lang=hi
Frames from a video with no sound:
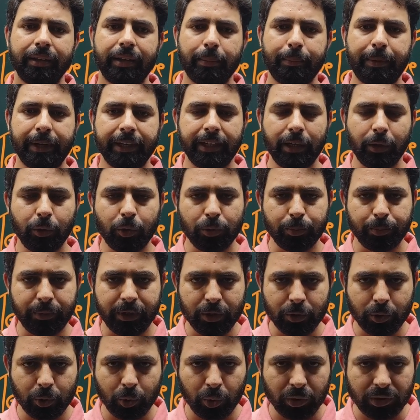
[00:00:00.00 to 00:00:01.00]
कि भैया कुछ
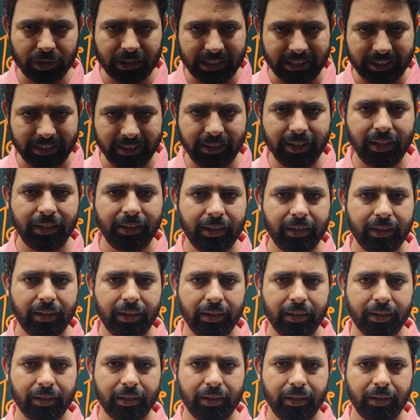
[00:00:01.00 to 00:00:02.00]
मजदूर चाहिए या
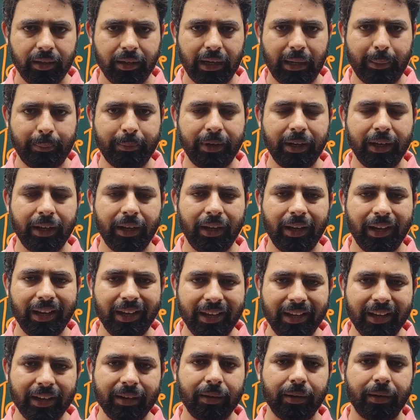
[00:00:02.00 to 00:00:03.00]
नहीं हमने
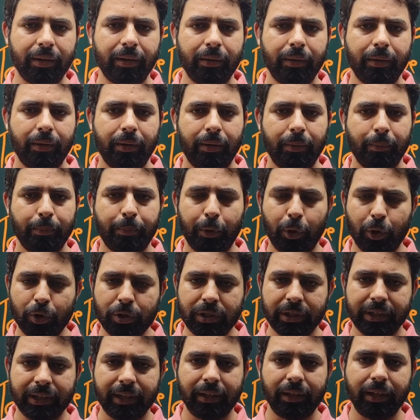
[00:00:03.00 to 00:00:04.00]
एक
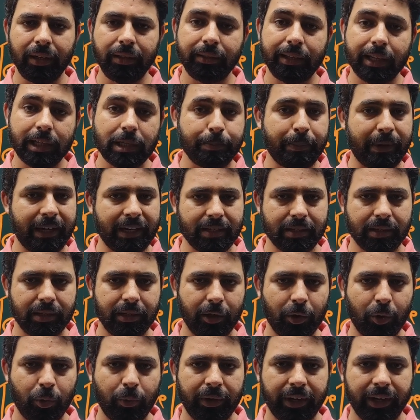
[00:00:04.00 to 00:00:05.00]
पोस्ट के लिए दस पास
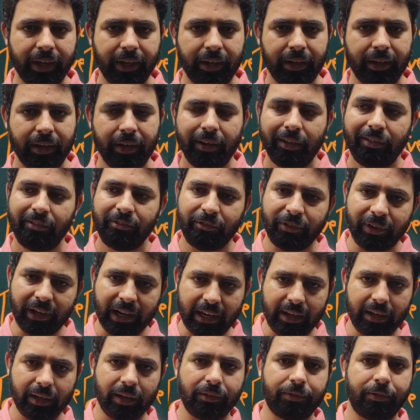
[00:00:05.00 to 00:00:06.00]
किए हुए हैं फिर
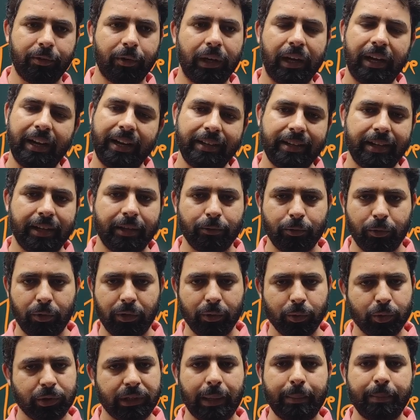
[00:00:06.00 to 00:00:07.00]
आएगा फ़ोन हाँ यार
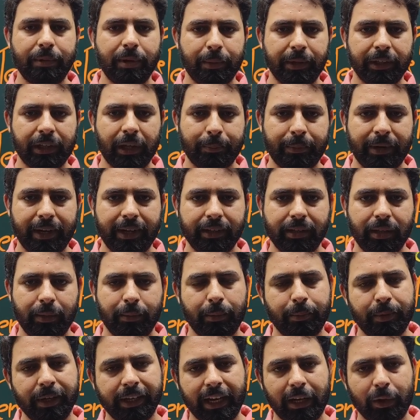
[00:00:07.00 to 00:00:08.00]
वो उस टाइम नहीं बता पाए थे
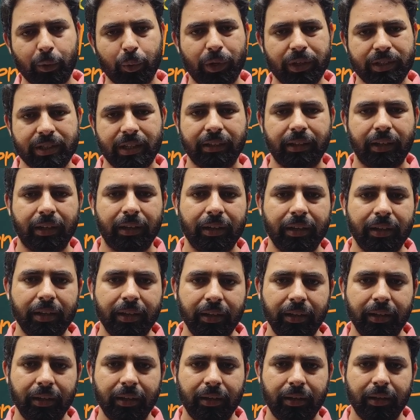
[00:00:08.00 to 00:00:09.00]
अब हमने कैलकुलेशन कर ली
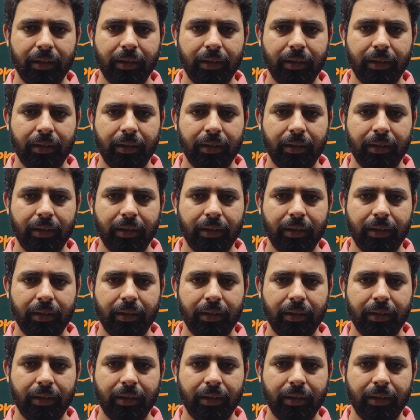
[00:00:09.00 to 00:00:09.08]
है